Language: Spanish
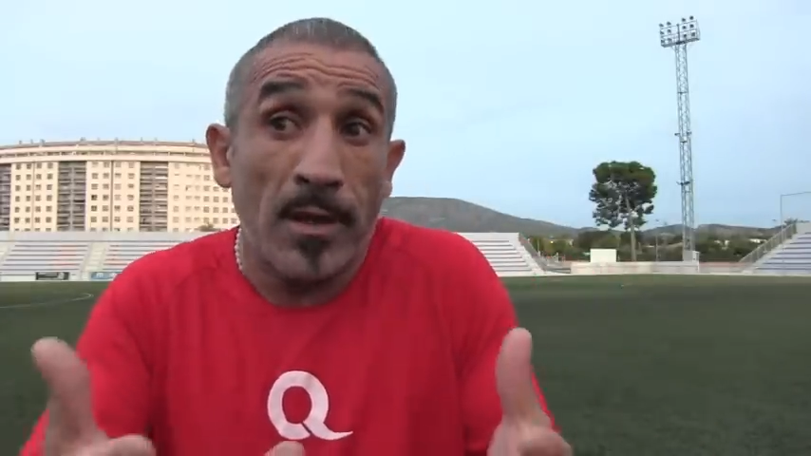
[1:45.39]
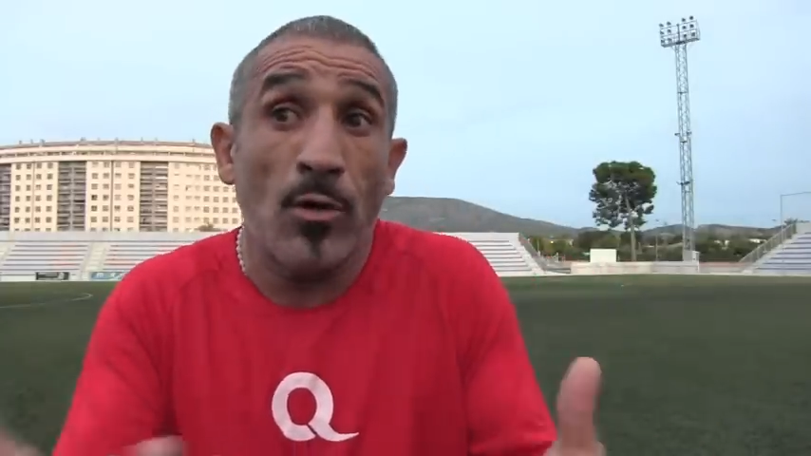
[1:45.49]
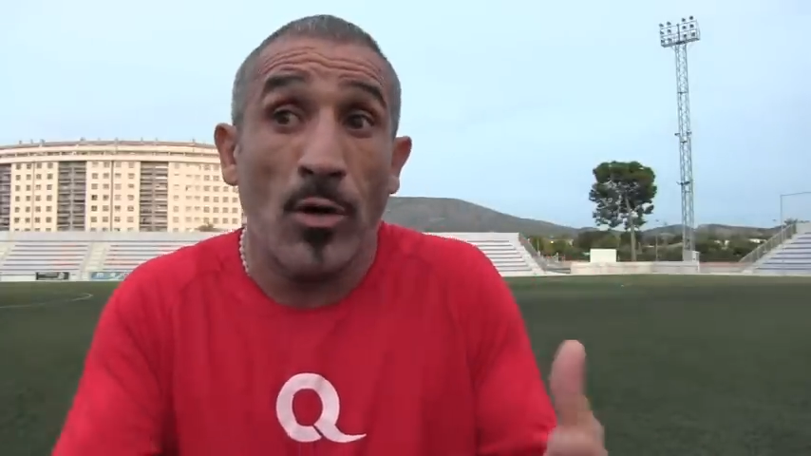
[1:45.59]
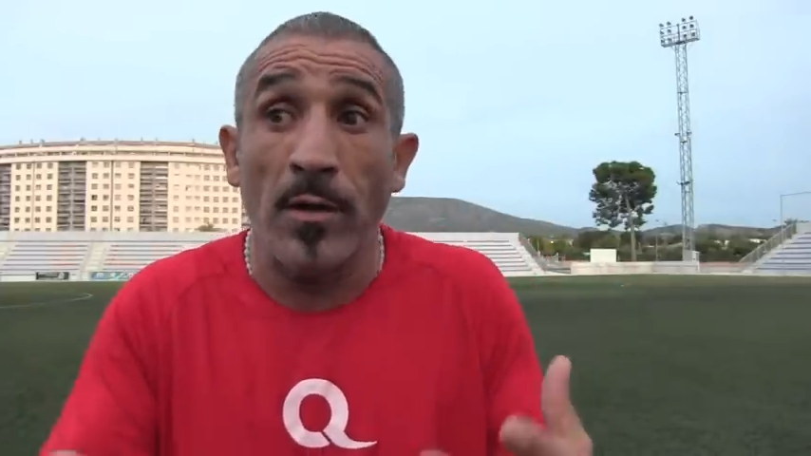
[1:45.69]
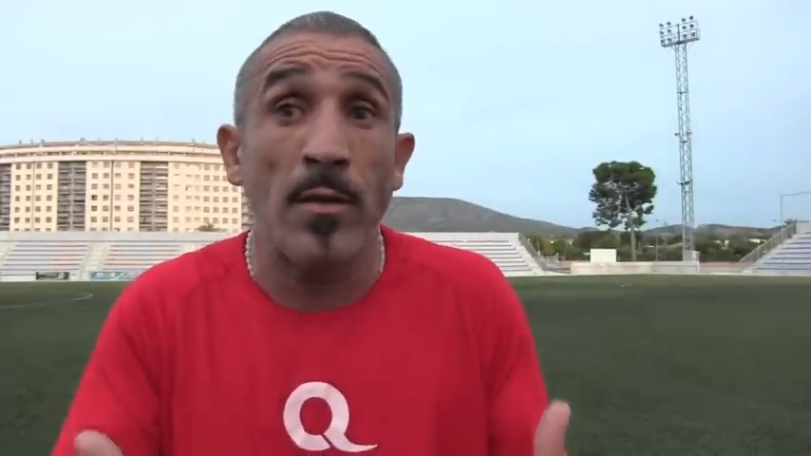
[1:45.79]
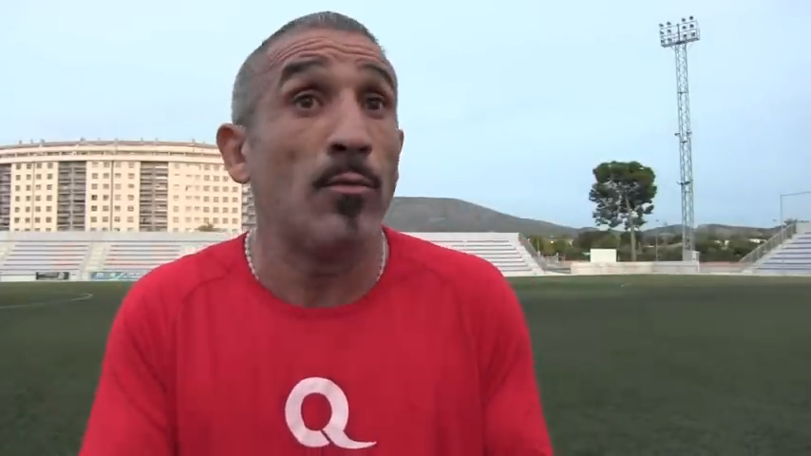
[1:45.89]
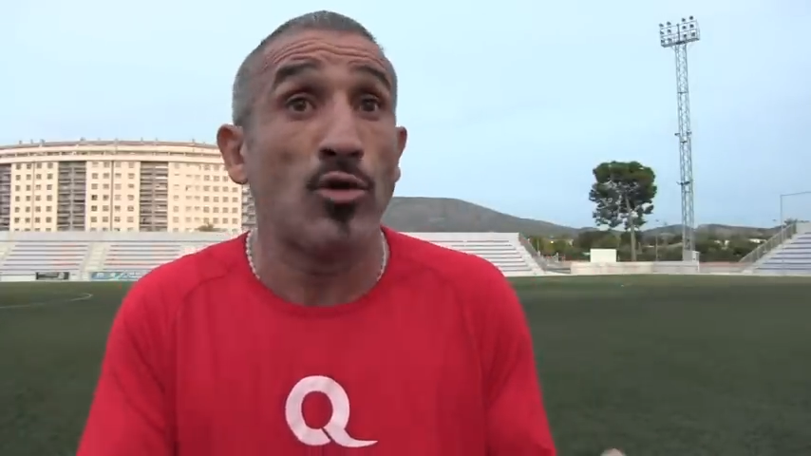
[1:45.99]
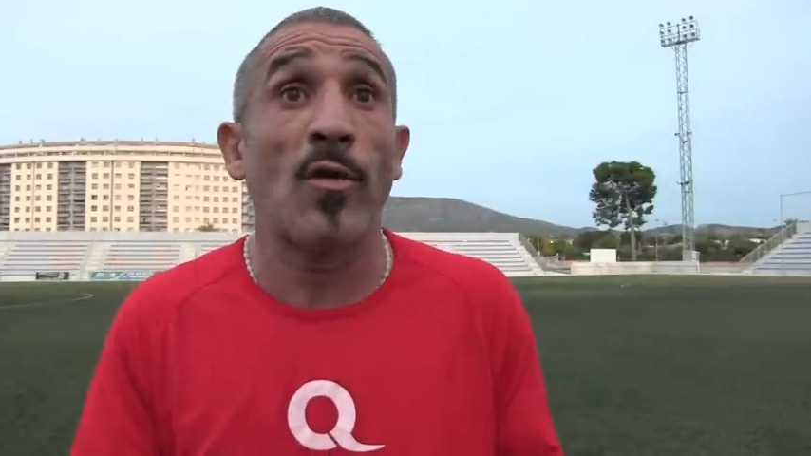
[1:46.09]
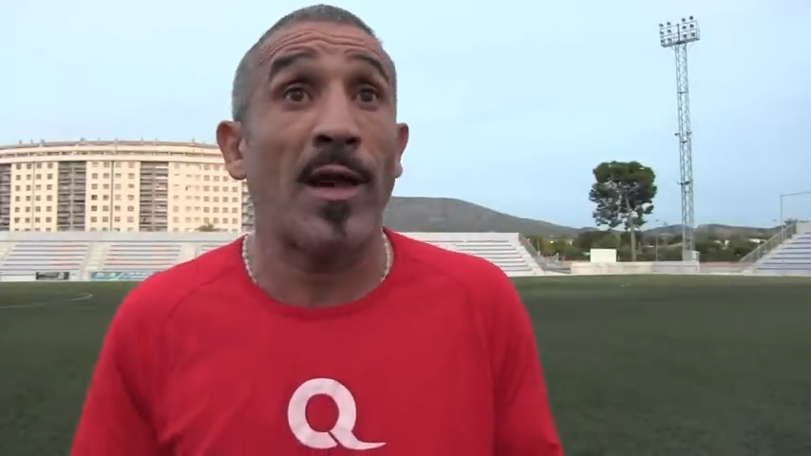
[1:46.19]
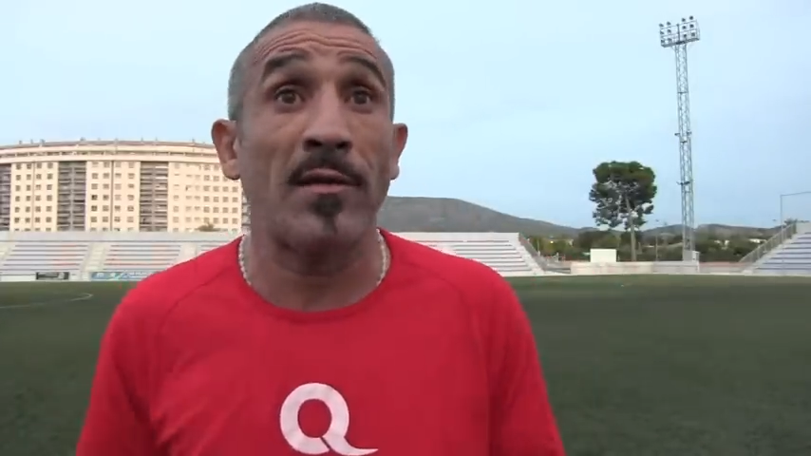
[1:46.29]
creo que dice
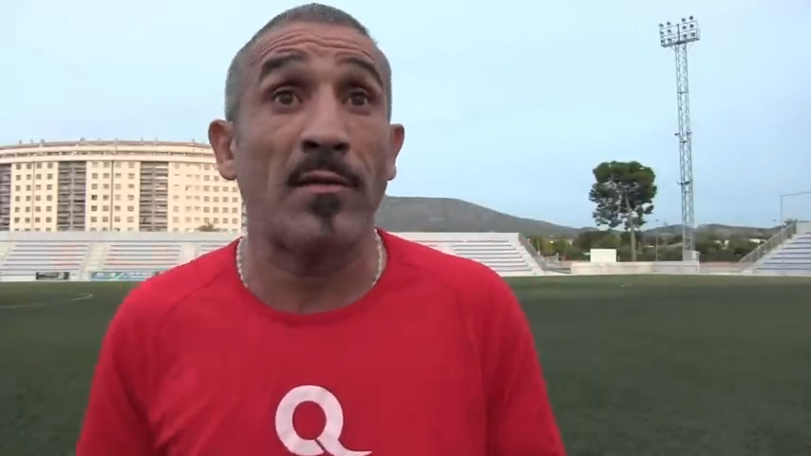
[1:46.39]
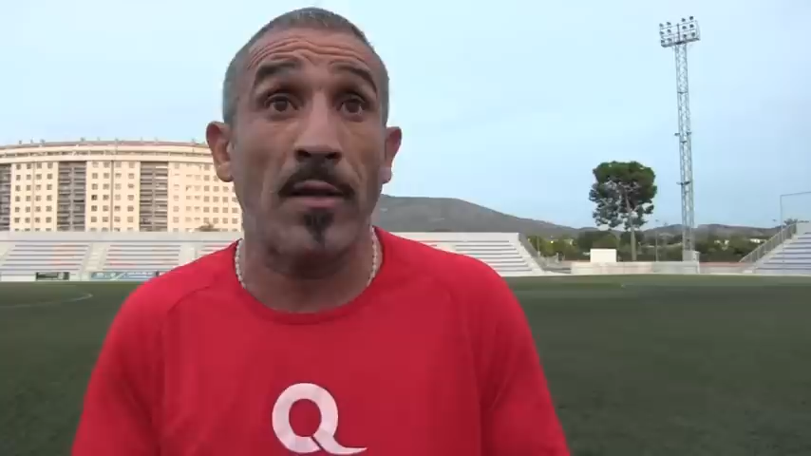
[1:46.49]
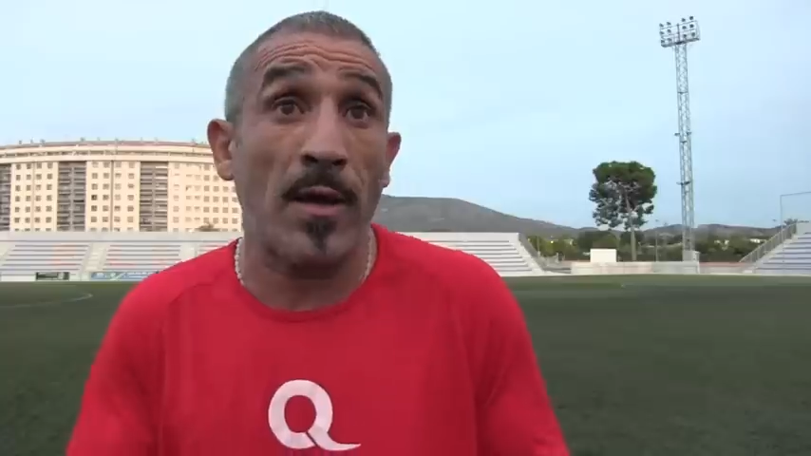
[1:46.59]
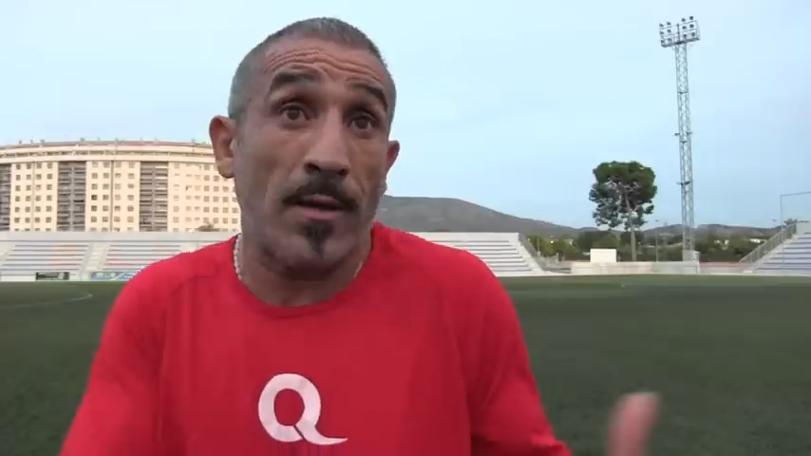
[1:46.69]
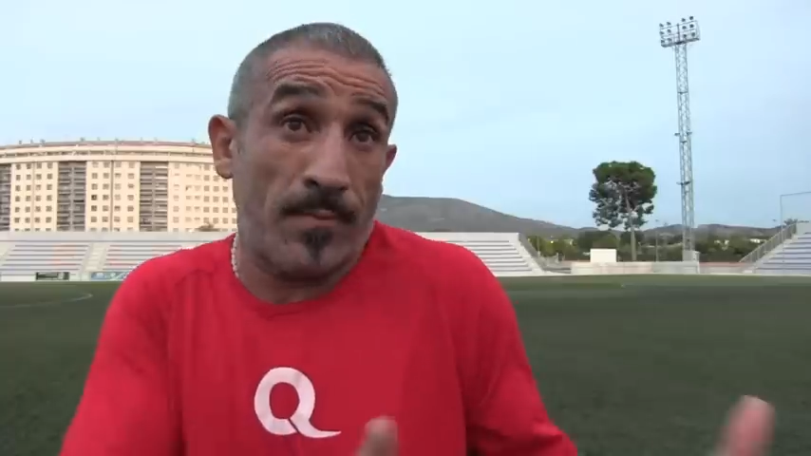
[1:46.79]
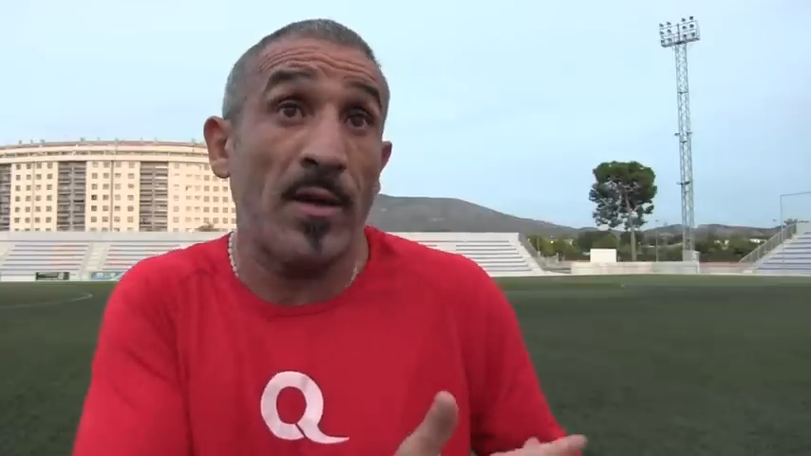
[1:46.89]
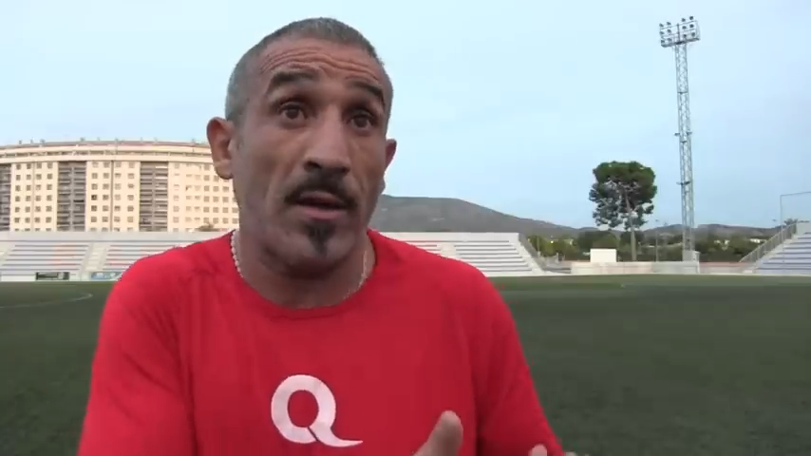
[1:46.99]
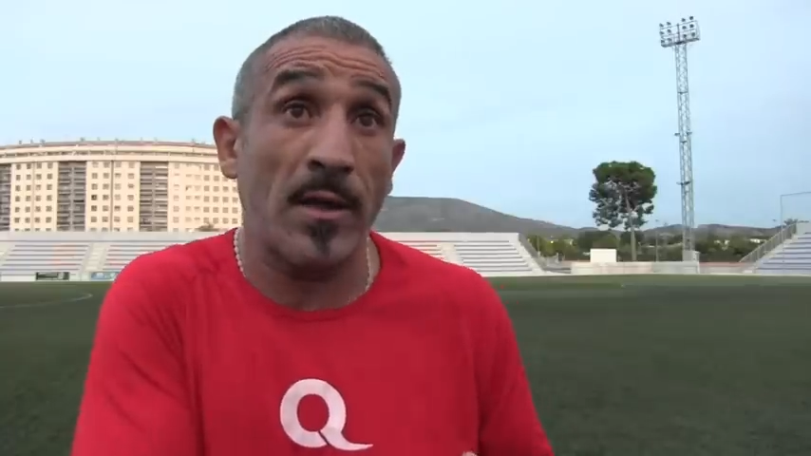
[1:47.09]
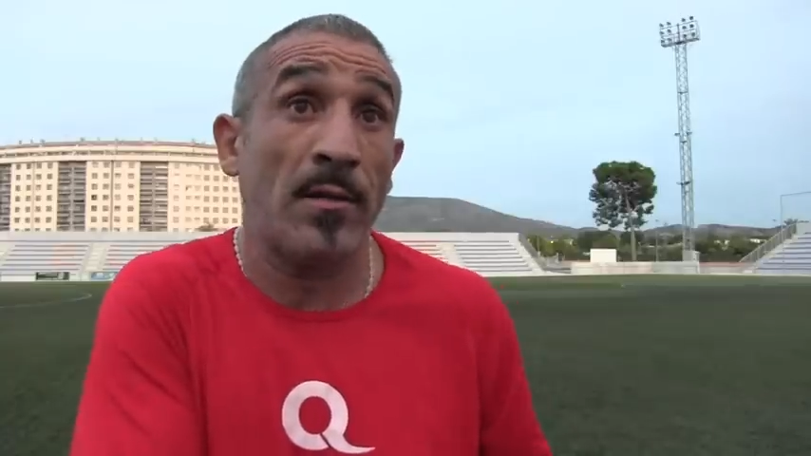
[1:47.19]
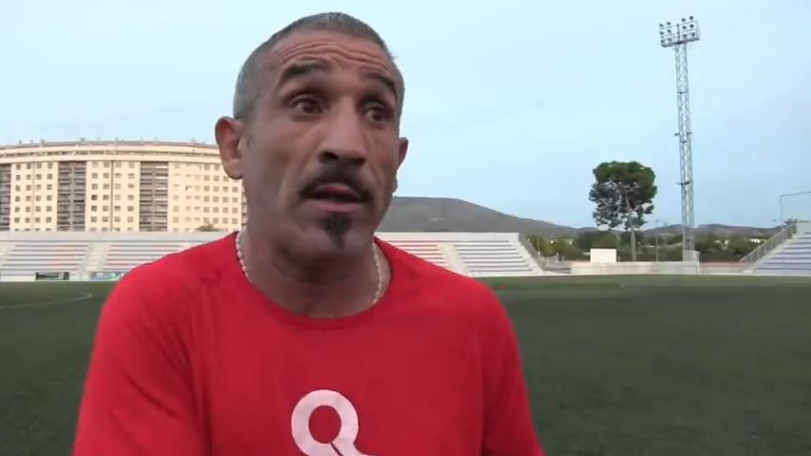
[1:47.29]
mucho de la entidad
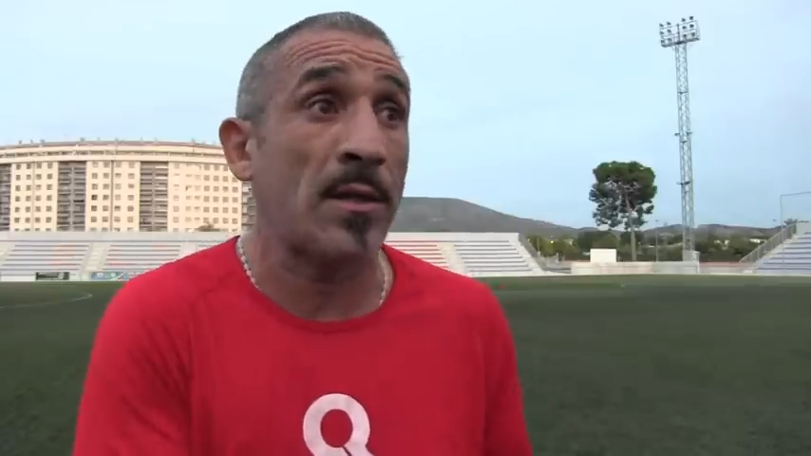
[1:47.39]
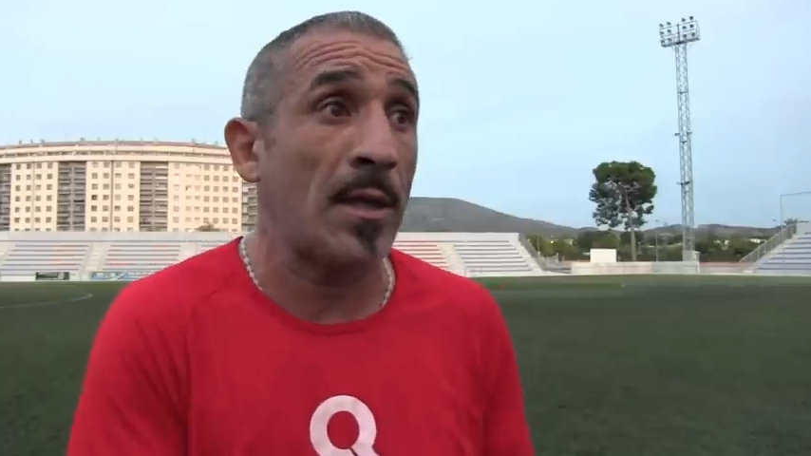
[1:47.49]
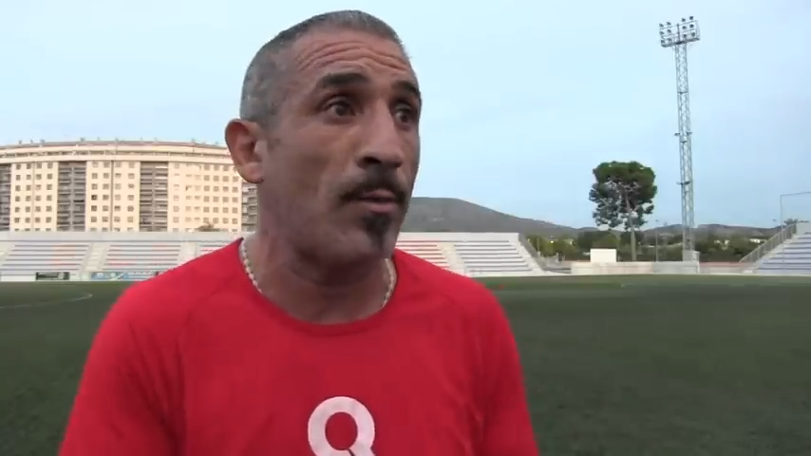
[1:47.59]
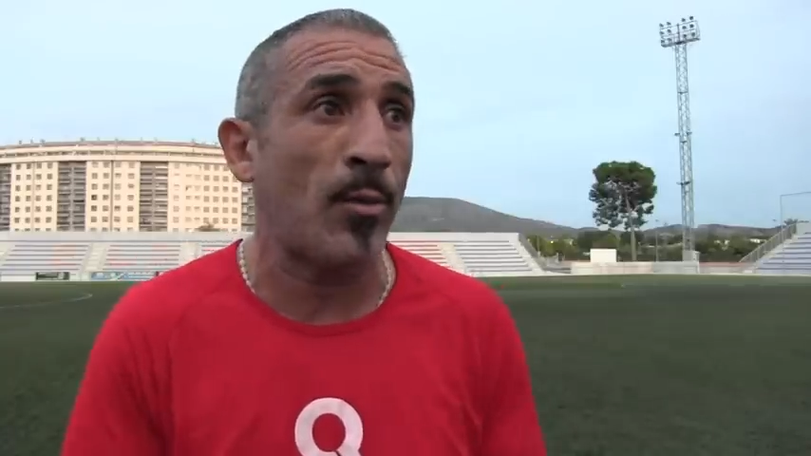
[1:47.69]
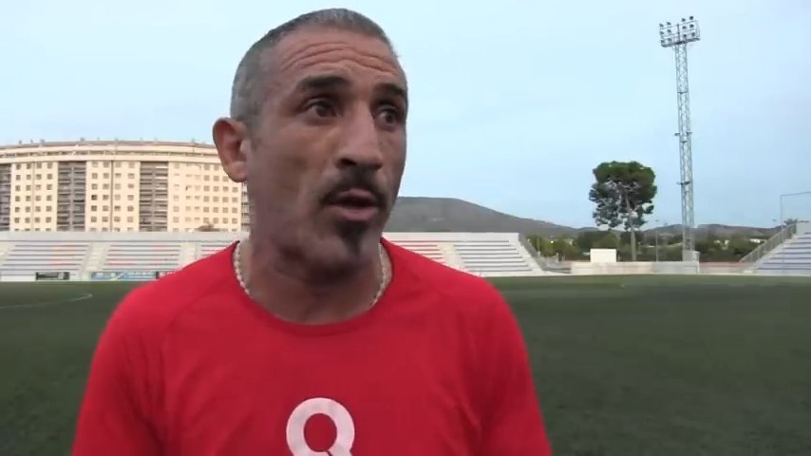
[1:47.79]
que tiene ese equipo,